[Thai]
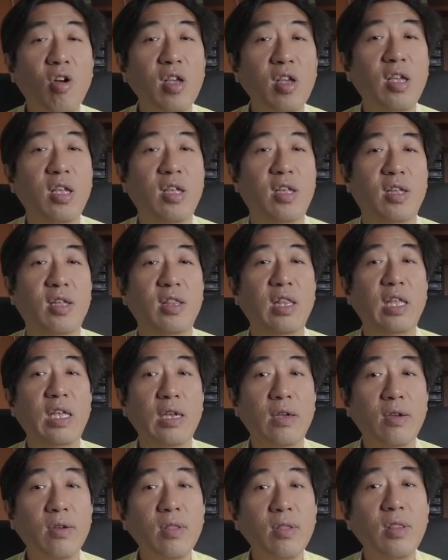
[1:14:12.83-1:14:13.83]
ค่อยๆ
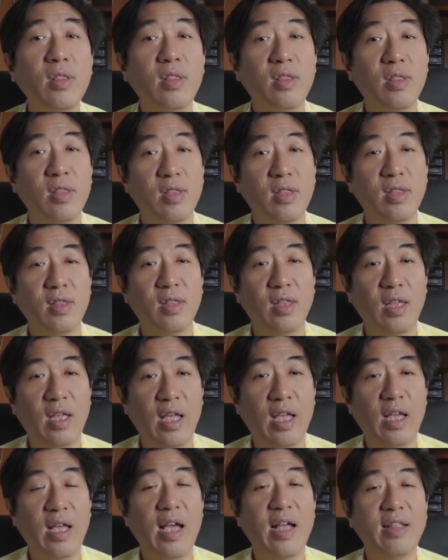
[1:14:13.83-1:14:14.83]
ดีขึ้น
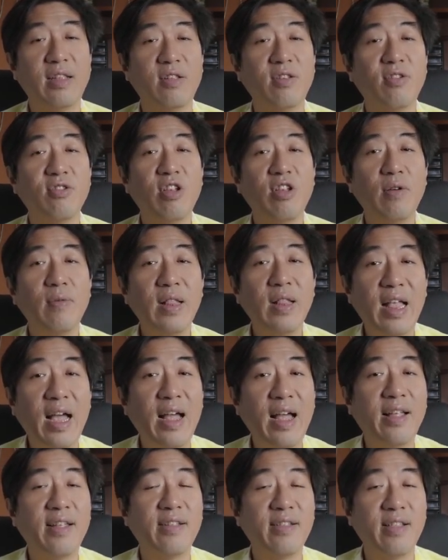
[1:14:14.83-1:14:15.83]
นะอาจจะต้องใช้เว
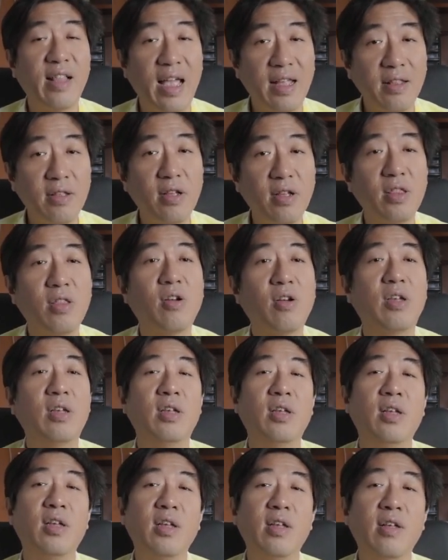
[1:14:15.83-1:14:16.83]
ลาหลายเดือนหน่อย
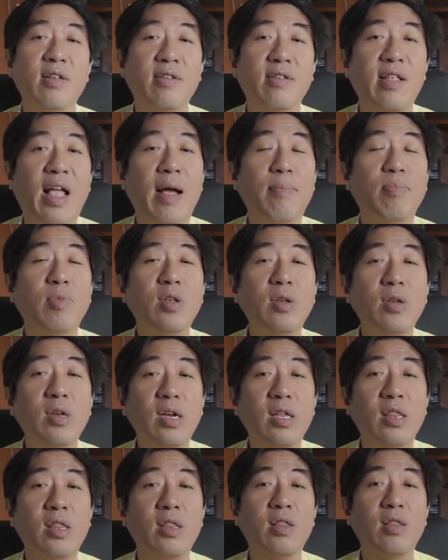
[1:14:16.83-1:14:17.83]
สามเดื
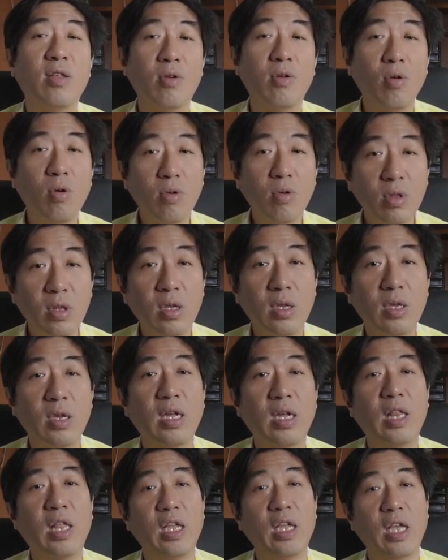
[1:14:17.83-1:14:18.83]
อนถึงหกเดือ
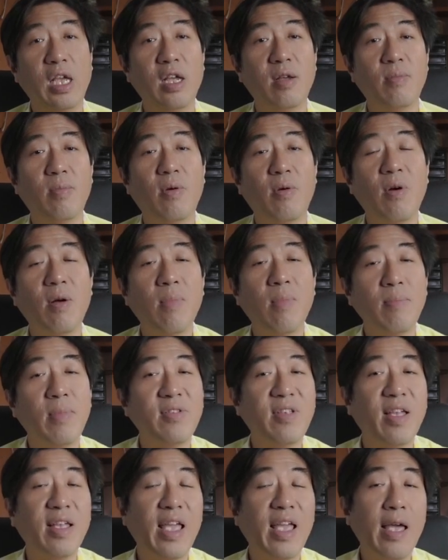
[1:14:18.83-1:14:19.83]
นอะไรเงี้ยเพราะว่ามัน
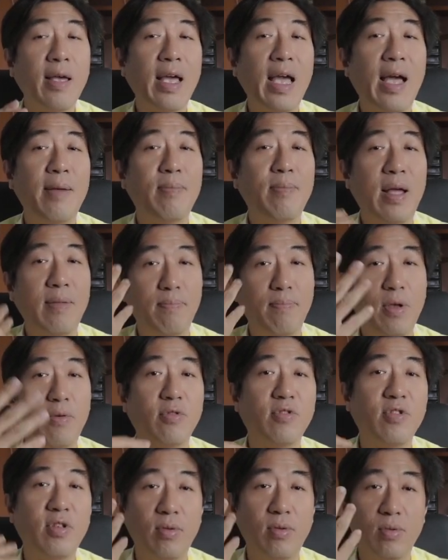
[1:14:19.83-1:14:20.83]
ไม่ใช่แค่การผัดเซล
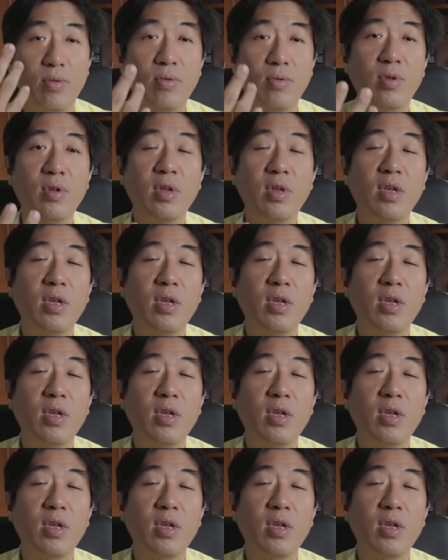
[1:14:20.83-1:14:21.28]
ล์สิว